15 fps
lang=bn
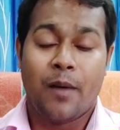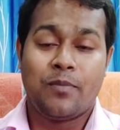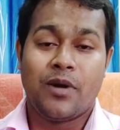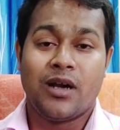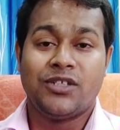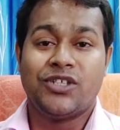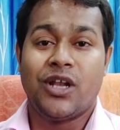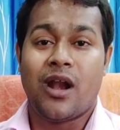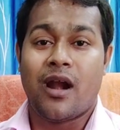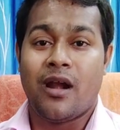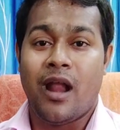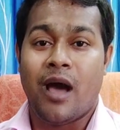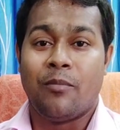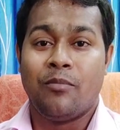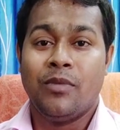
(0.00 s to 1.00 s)
আপনার জেলার
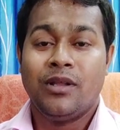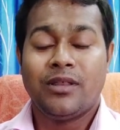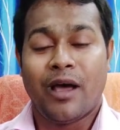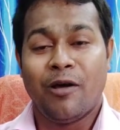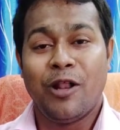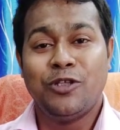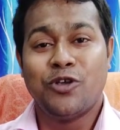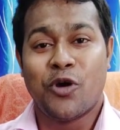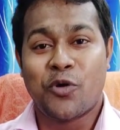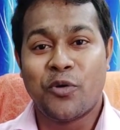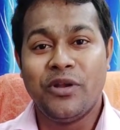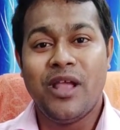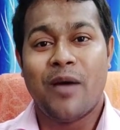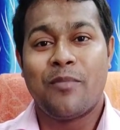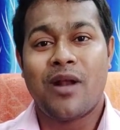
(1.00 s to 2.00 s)
নাম তাহলে
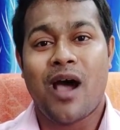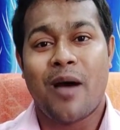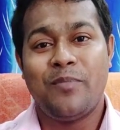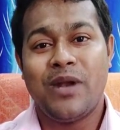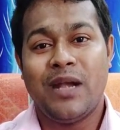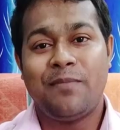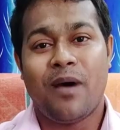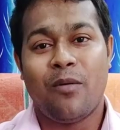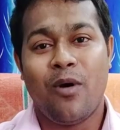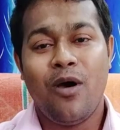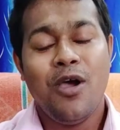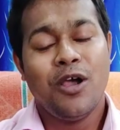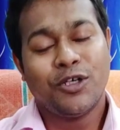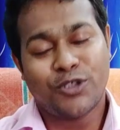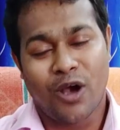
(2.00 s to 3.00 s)
যখনই আমরা আপডেট পাবো
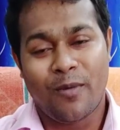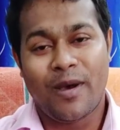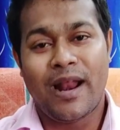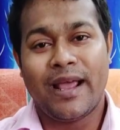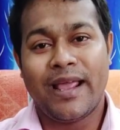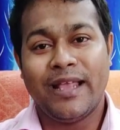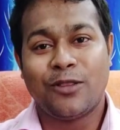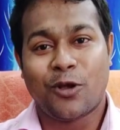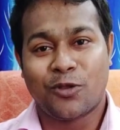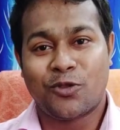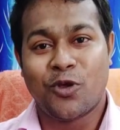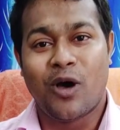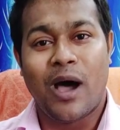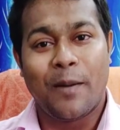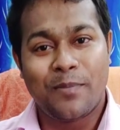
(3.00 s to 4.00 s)
সবার আগে
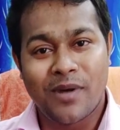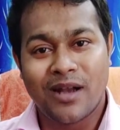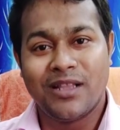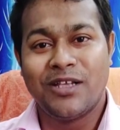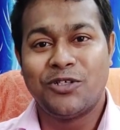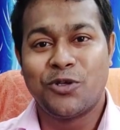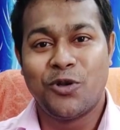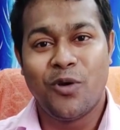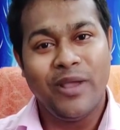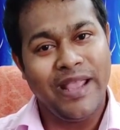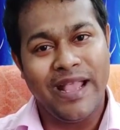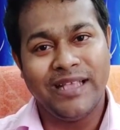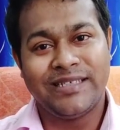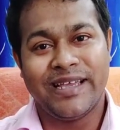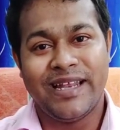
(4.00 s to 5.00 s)
তথ্য আপনাদের জন্য
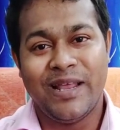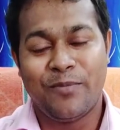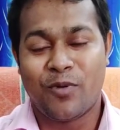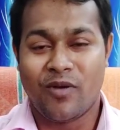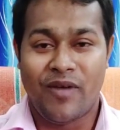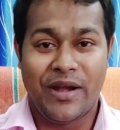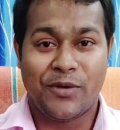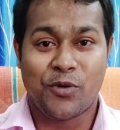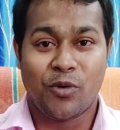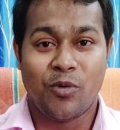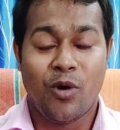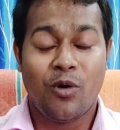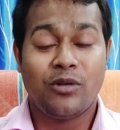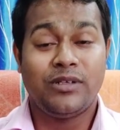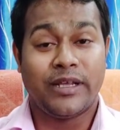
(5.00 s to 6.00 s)
এই চ্যানেলে প্রোভাইড
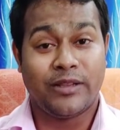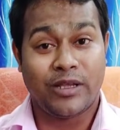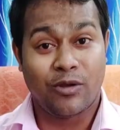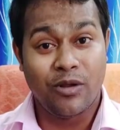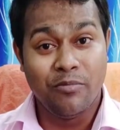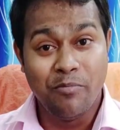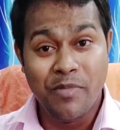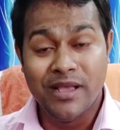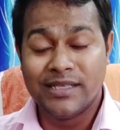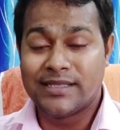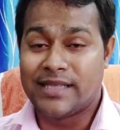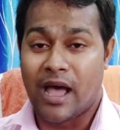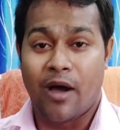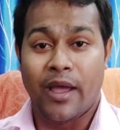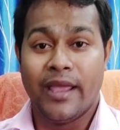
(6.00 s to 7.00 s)
করব যাতে করে মিস
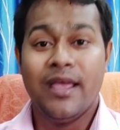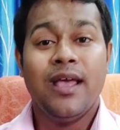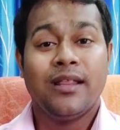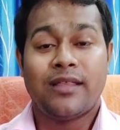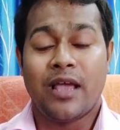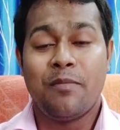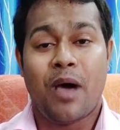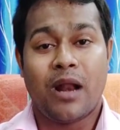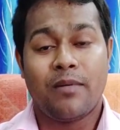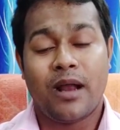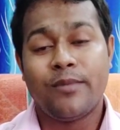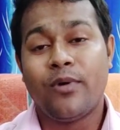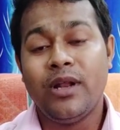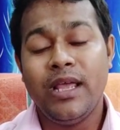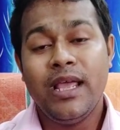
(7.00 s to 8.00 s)
না হয় তাই
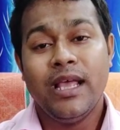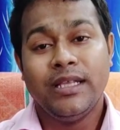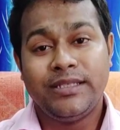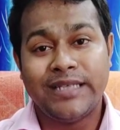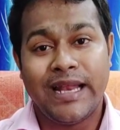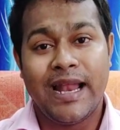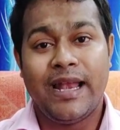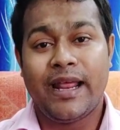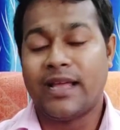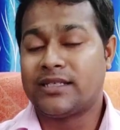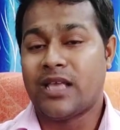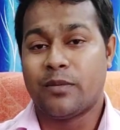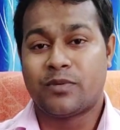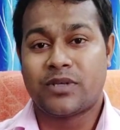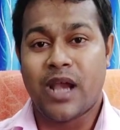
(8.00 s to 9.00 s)
বারবার বলি চ্যানেলটাকে
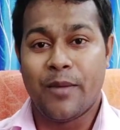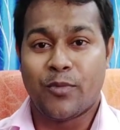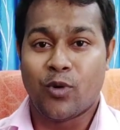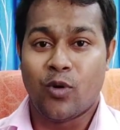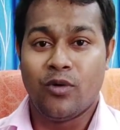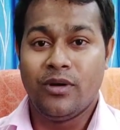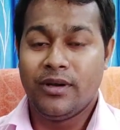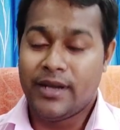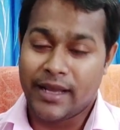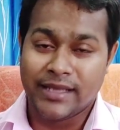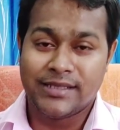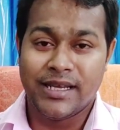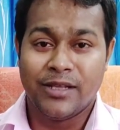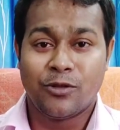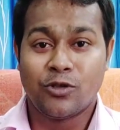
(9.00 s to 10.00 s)
সাবস্ক্রাইব করুন ঠিক
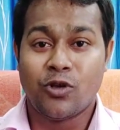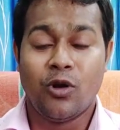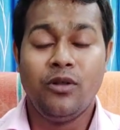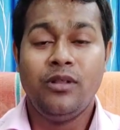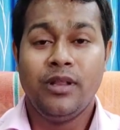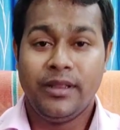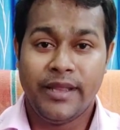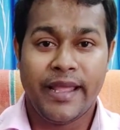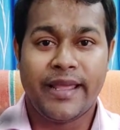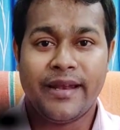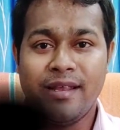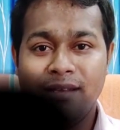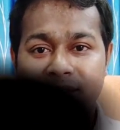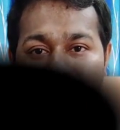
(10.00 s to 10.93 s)
আছে তো চলুন দেখে নেই